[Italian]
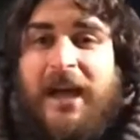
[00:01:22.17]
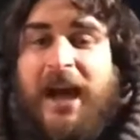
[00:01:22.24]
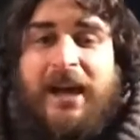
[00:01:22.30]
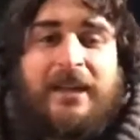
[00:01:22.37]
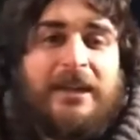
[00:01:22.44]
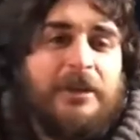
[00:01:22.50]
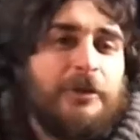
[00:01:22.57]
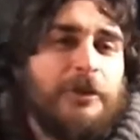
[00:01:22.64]

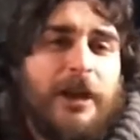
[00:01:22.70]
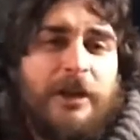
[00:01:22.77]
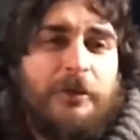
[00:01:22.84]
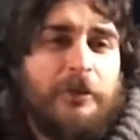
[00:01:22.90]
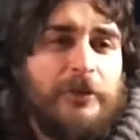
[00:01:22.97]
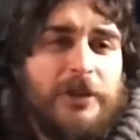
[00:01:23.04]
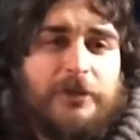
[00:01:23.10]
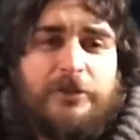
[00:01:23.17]
Anche loro che
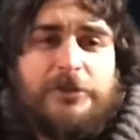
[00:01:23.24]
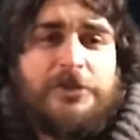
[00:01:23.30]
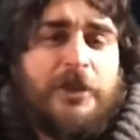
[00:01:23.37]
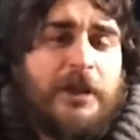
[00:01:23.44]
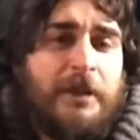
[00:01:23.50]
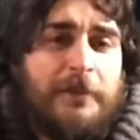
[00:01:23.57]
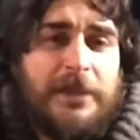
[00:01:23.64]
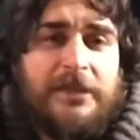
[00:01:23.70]
hanno vinto si
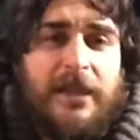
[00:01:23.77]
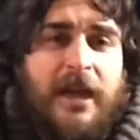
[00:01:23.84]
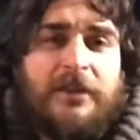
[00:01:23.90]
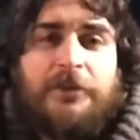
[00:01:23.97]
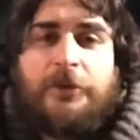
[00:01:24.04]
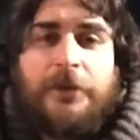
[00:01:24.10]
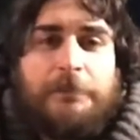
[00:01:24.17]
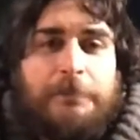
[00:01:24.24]
sono
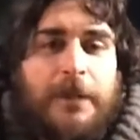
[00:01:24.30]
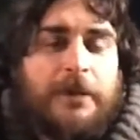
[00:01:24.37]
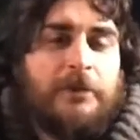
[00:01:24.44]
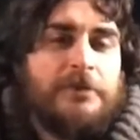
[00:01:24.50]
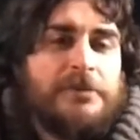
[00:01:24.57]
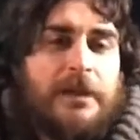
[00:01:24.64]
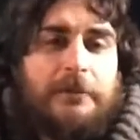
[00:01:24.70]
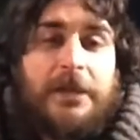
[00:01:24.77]
lamentati, io che
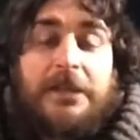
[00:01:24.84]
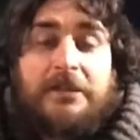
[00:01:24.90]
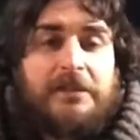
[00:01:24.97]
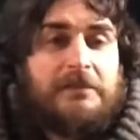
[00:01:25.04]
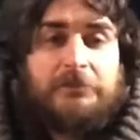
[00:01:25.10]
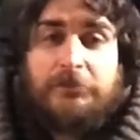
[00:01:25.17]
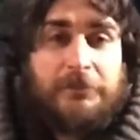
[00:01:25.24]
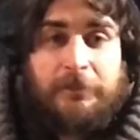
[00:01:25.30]
perdo si
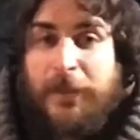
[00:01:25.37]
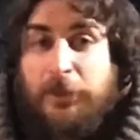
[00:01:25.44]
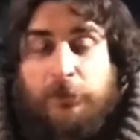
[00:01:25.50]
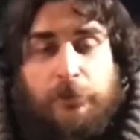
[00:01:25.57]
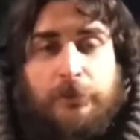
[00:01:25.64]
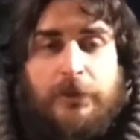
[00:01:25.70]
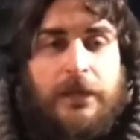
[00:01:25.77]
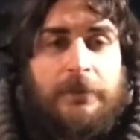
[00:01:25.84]
lamenta, ma in
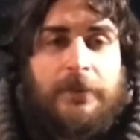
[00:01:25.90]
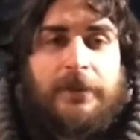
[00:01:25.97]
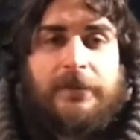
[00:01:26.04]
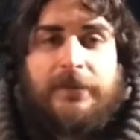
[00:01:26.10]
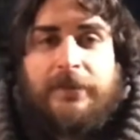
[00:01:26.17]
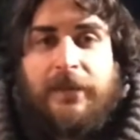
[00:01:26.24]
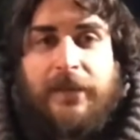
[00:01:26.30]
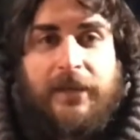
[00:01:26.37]
tutte le
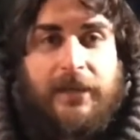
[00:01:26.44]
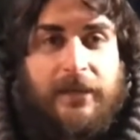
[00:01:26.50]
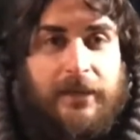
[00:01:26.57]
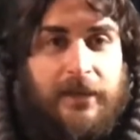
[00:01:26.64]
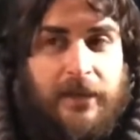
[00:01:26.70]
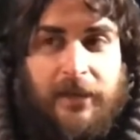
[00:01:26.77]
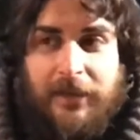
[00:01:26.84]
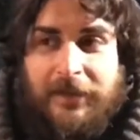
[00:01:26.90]
partite che,
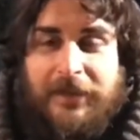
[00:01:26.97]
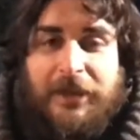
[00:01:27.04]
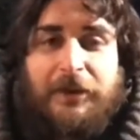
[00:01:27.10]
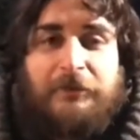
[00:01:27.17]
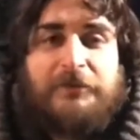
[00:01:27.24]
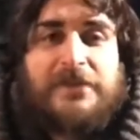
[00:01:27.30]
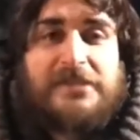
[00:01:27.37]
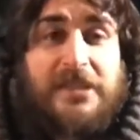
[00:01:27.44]
che
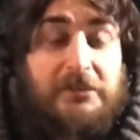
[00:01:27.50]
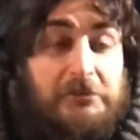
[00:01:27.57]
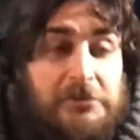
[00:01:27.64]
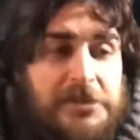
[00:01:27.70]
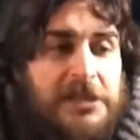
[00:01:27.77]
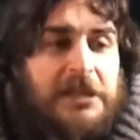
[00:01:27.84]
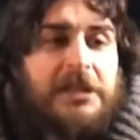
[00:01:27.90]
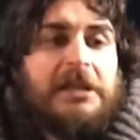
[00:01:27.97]
l'ho vista è
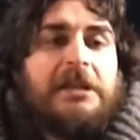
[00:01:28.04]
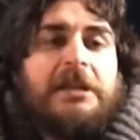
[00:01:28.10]
così.